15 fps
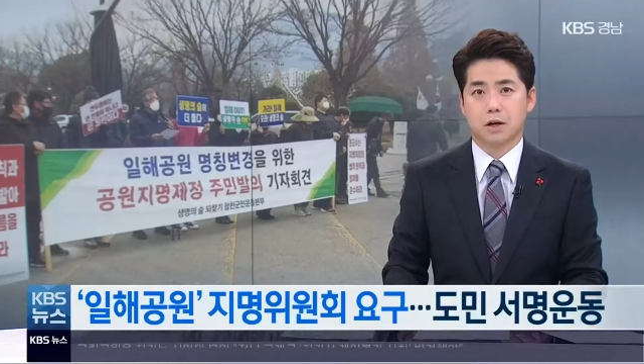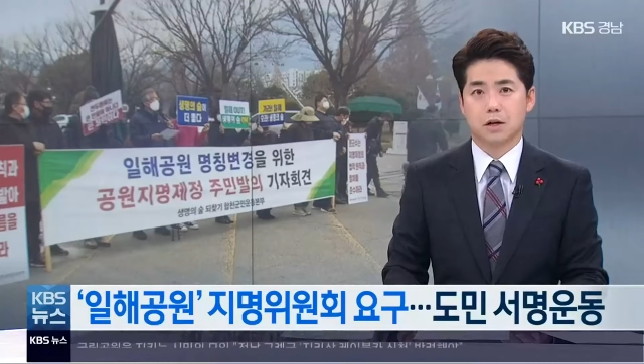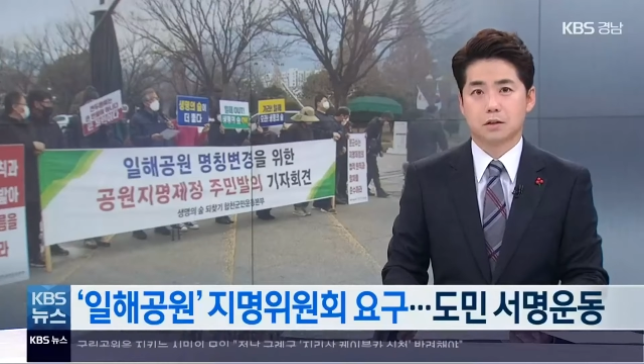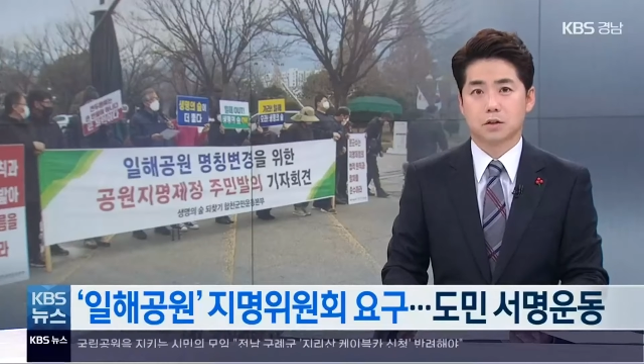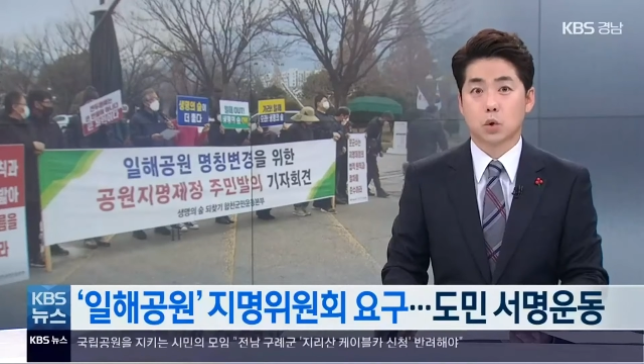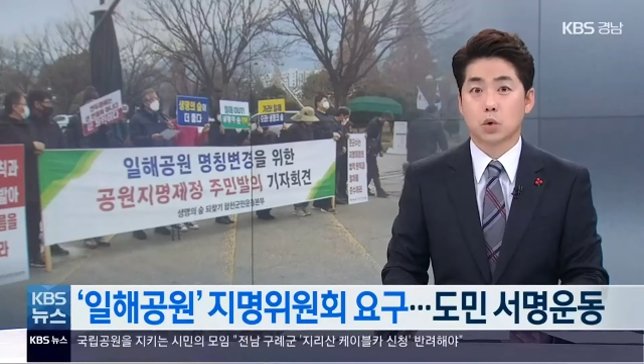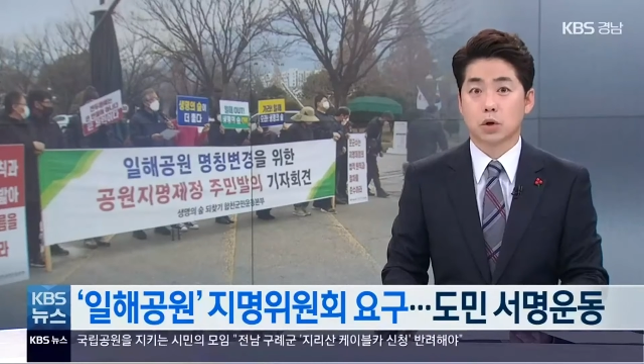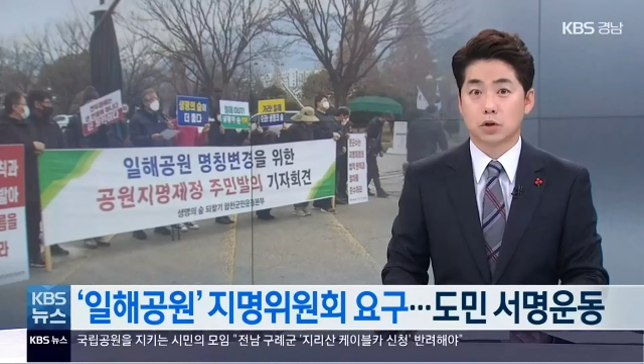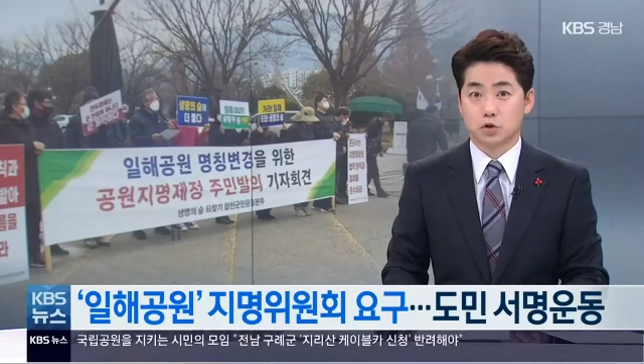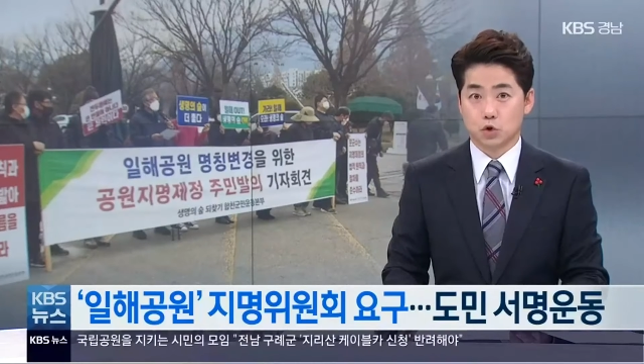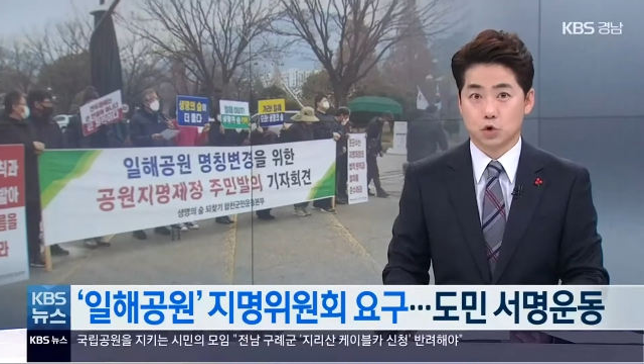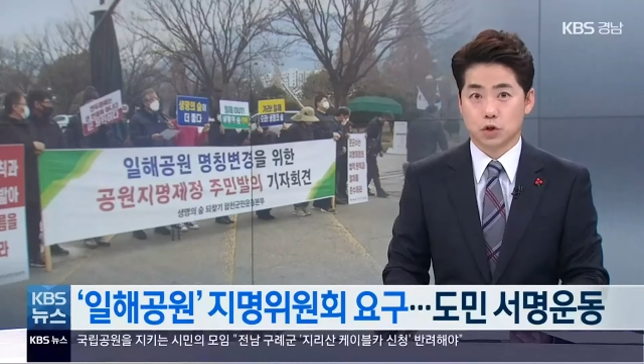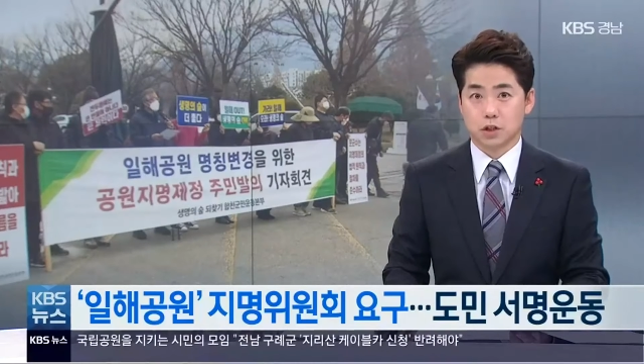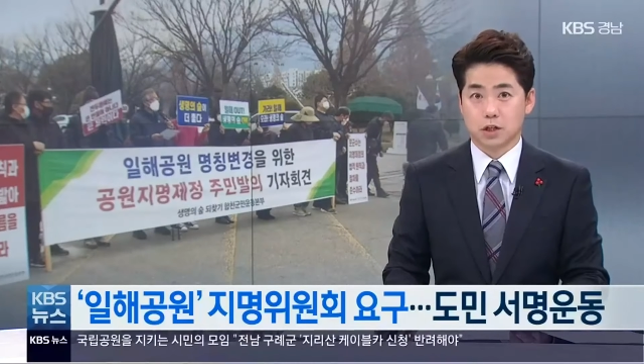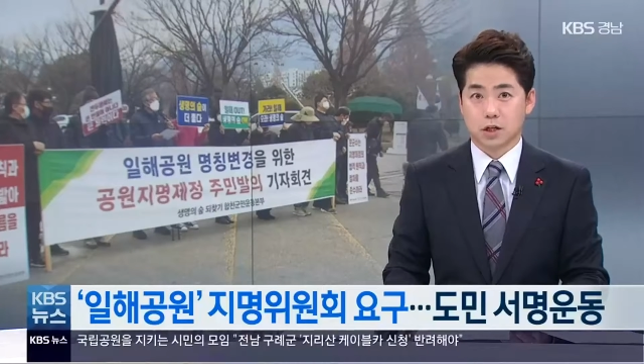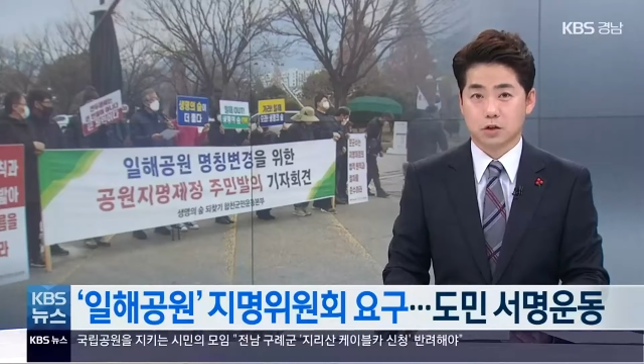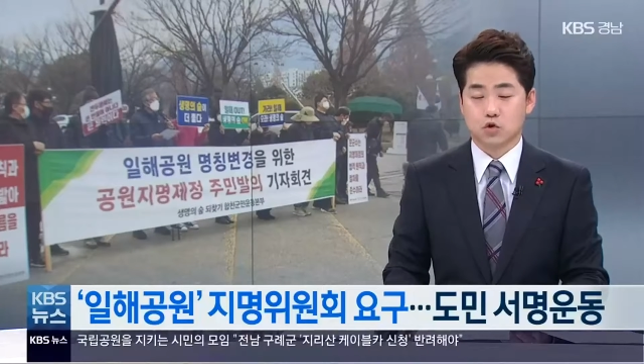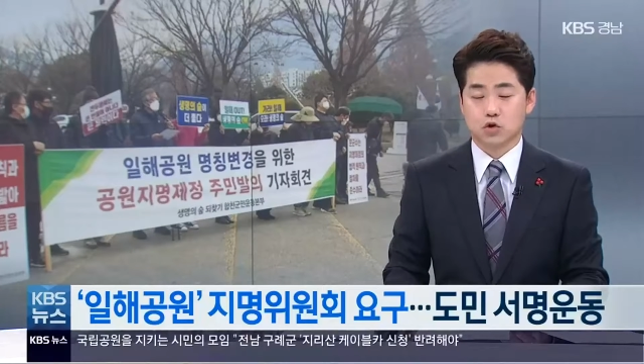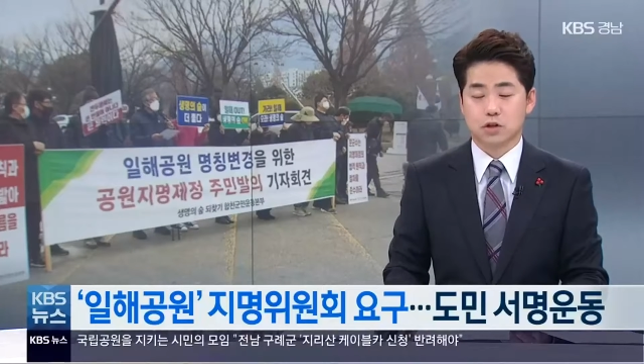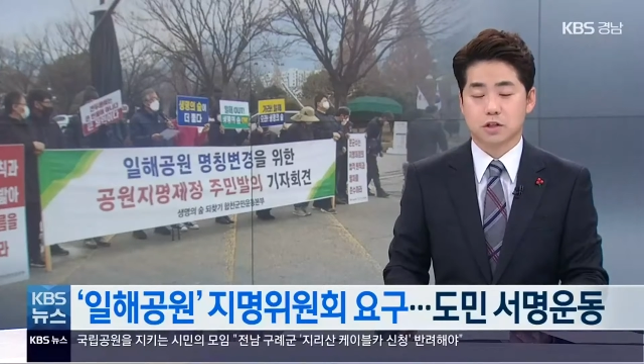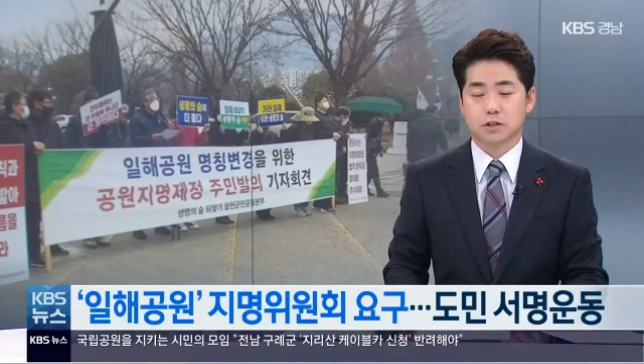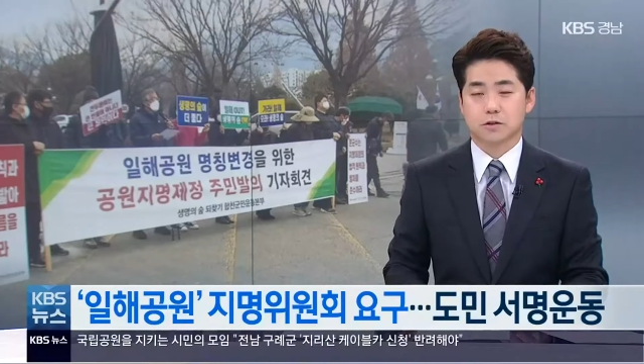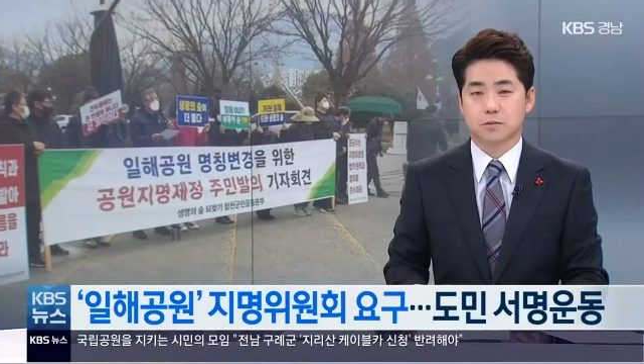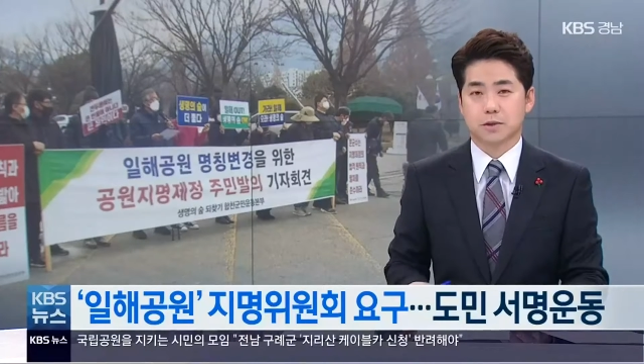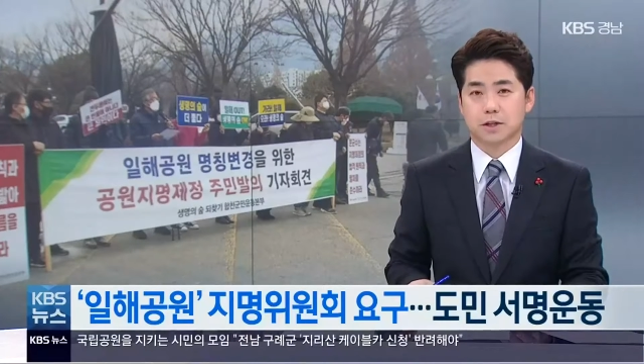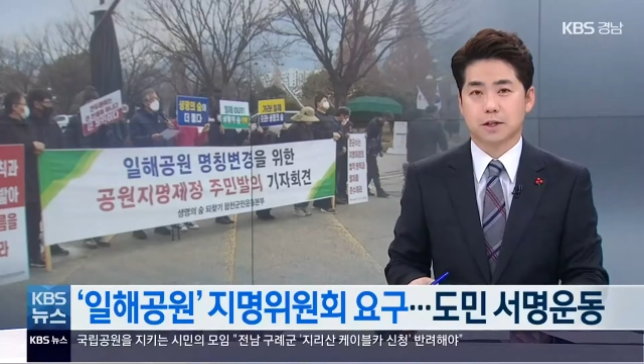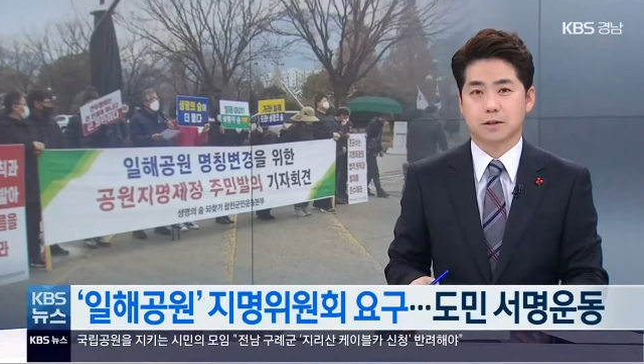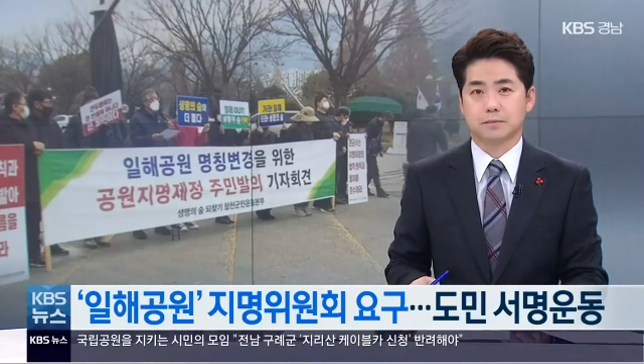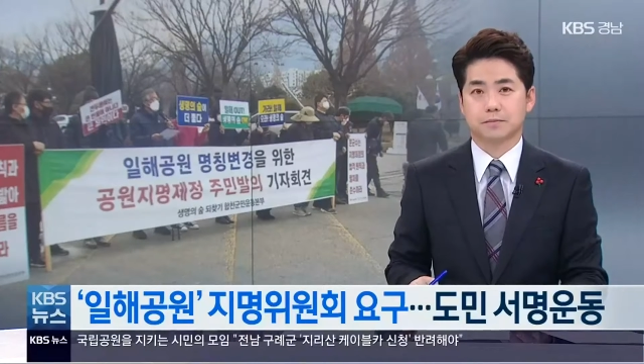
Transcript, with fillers: 송현준 기자가 취재했습니다.